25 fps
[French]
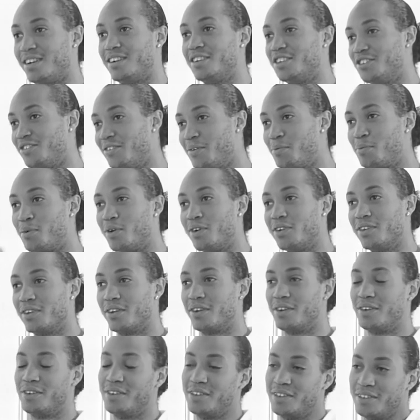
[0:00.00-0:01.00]
Je vais prendre
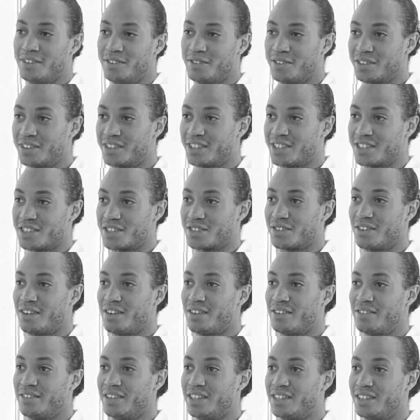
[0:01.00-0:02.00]
euh, votre question à
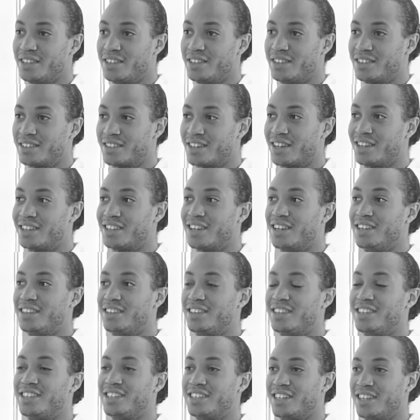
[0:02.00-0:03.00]
l'envers. Quelle
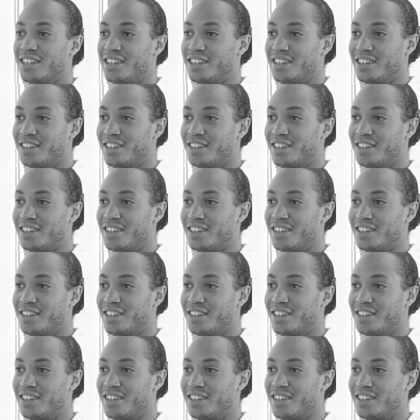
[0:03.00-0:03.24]
qualité j'ai